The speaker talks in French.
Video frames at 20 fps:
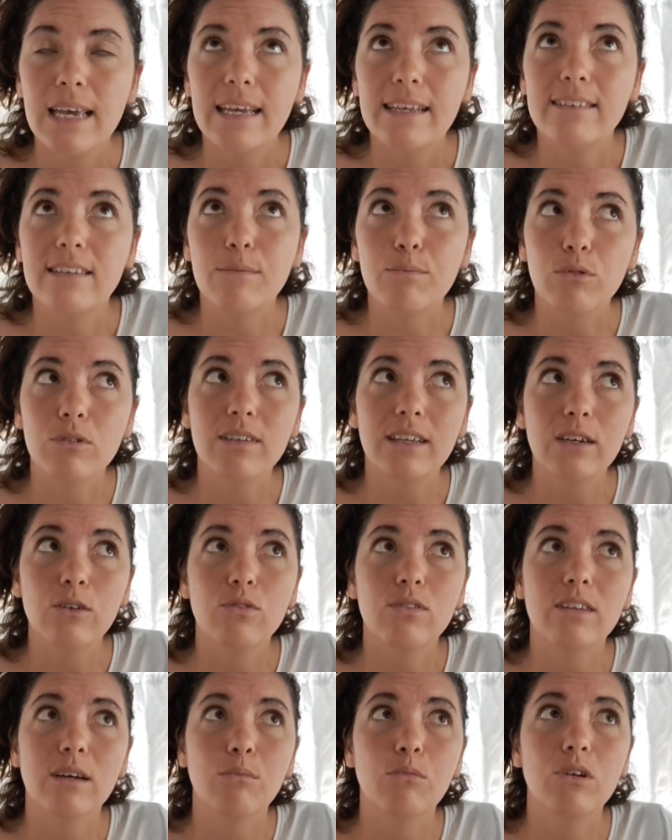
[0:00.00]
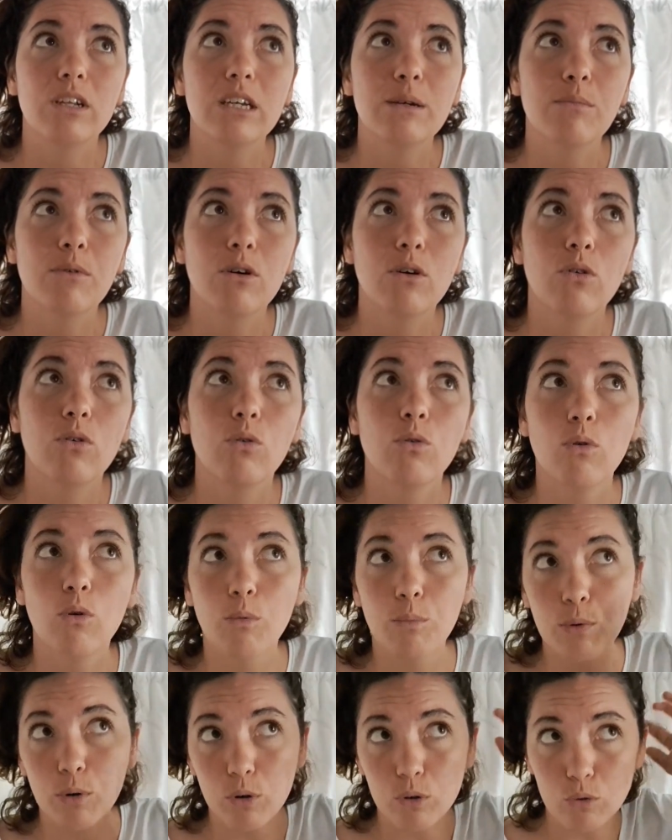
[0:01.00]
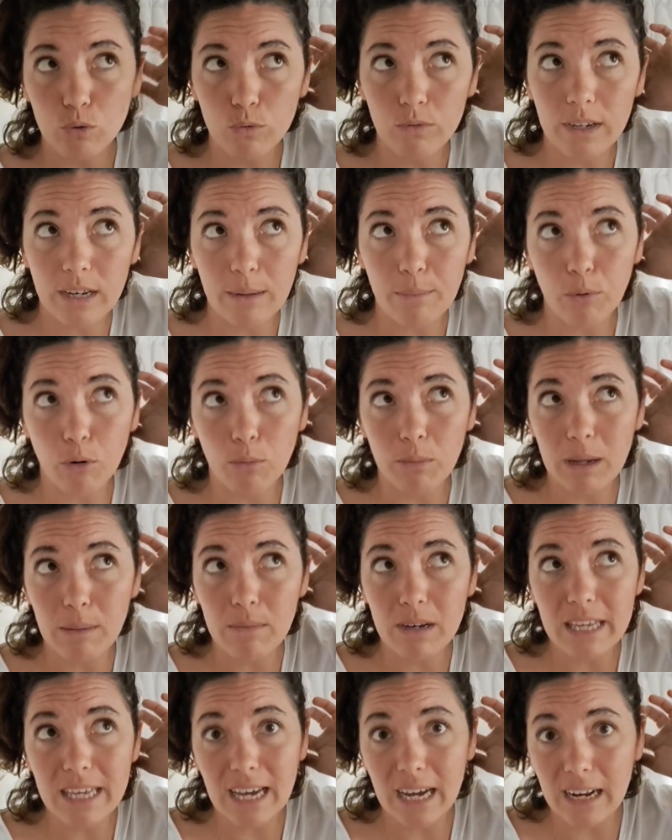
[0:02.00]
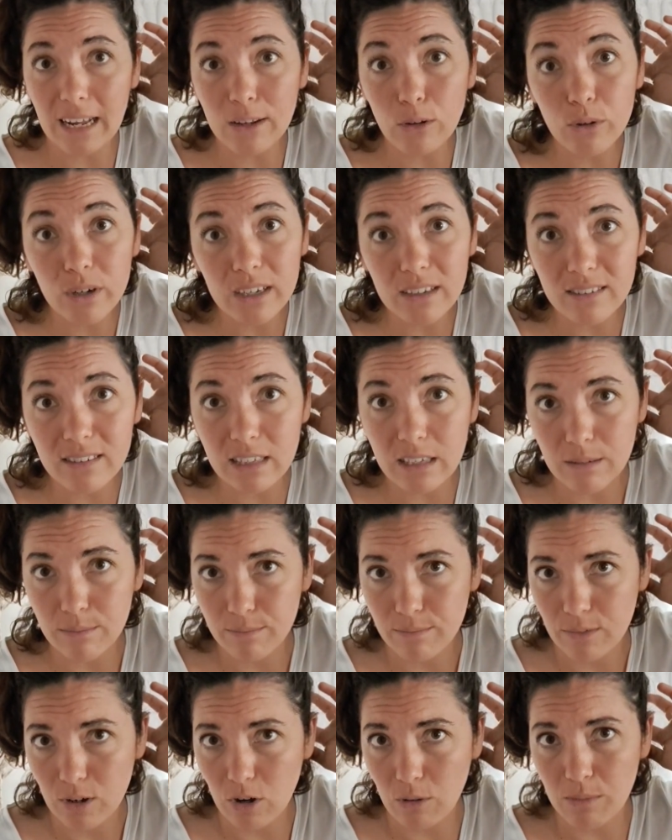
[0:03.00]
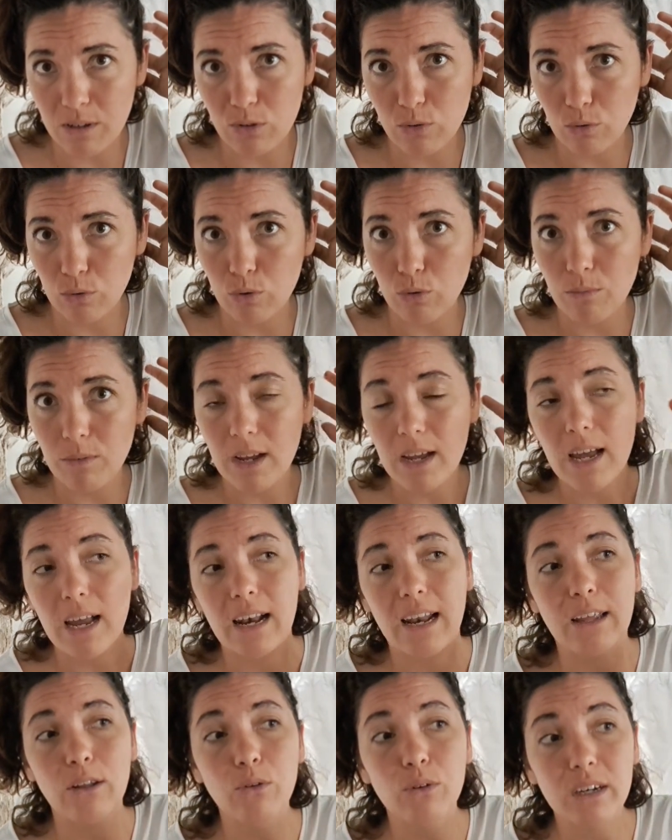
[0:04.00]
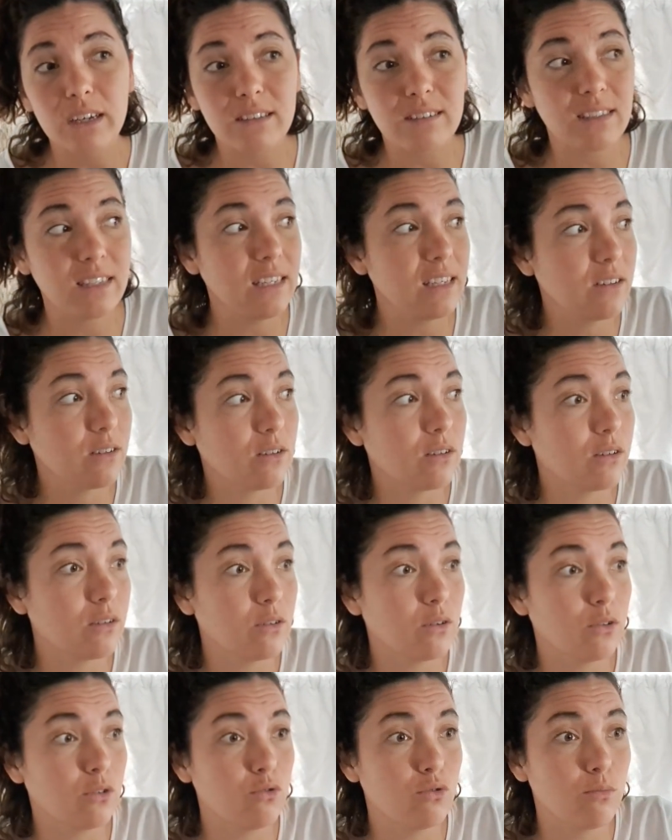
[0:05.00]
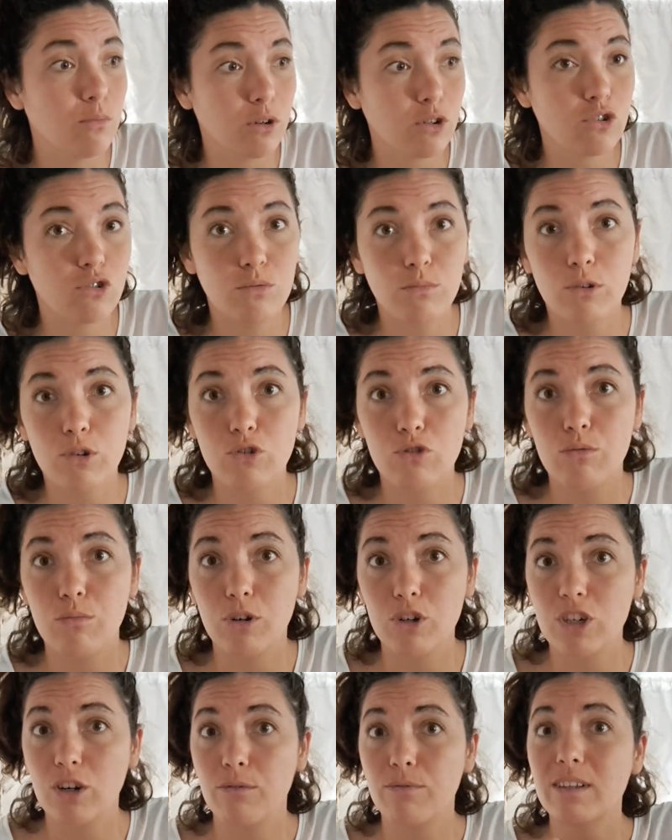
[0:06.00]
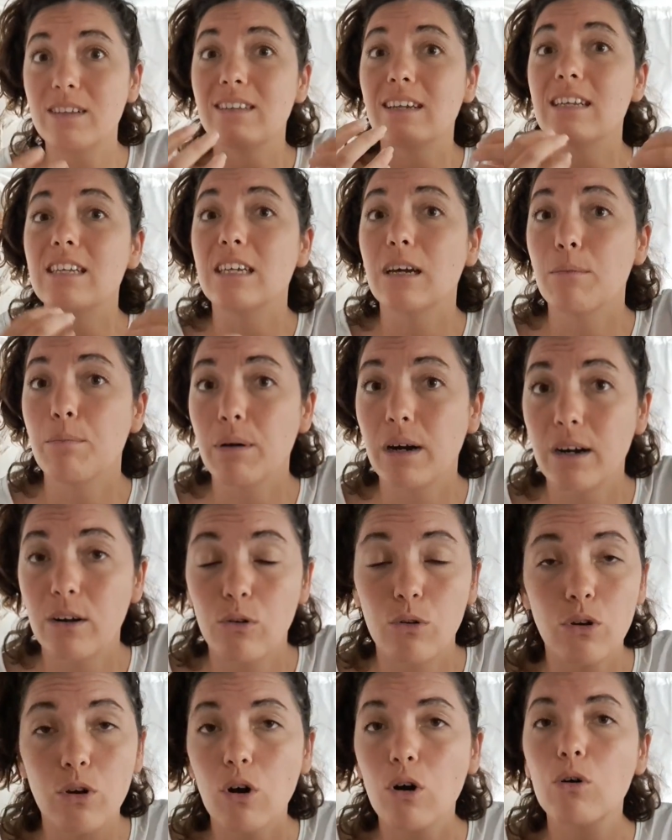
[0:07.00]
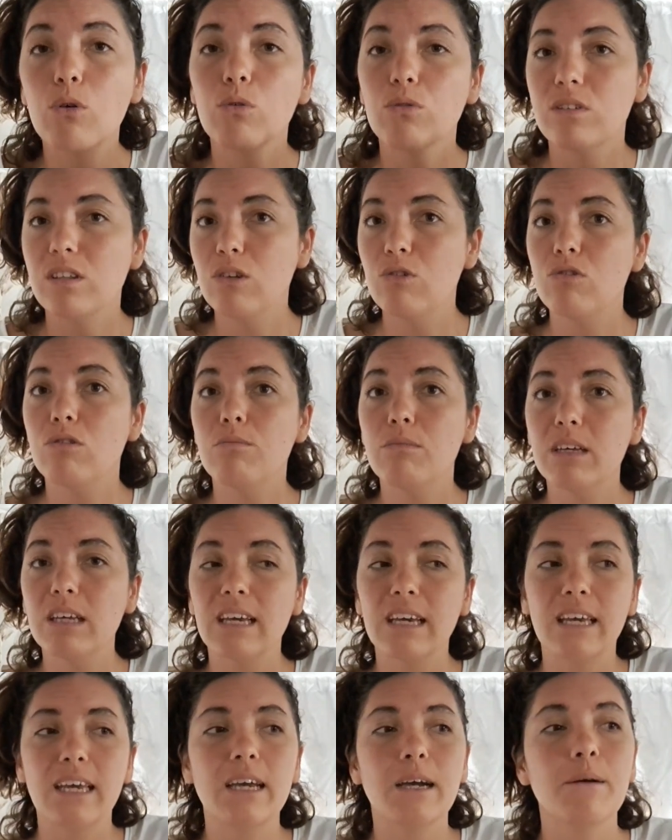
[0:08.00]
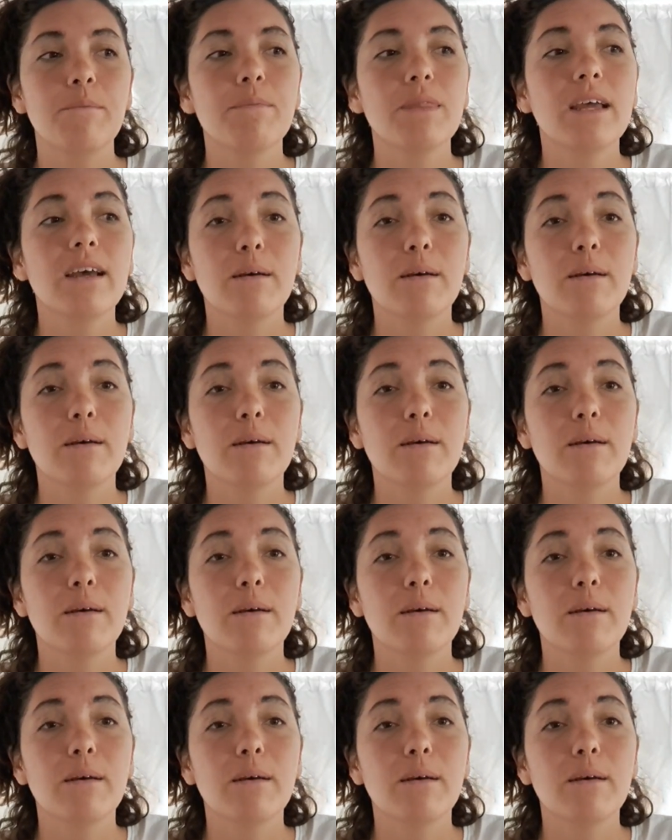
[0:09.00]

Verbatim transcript: c'est pour ça que symboliquement, on, peut retrouver les problèmes liés à l'anorexie en maison 2. L'anorexie, euh, tu manges, tu manges, tu manges, et en fait, ça tient pas. Le corps continue de maigrir.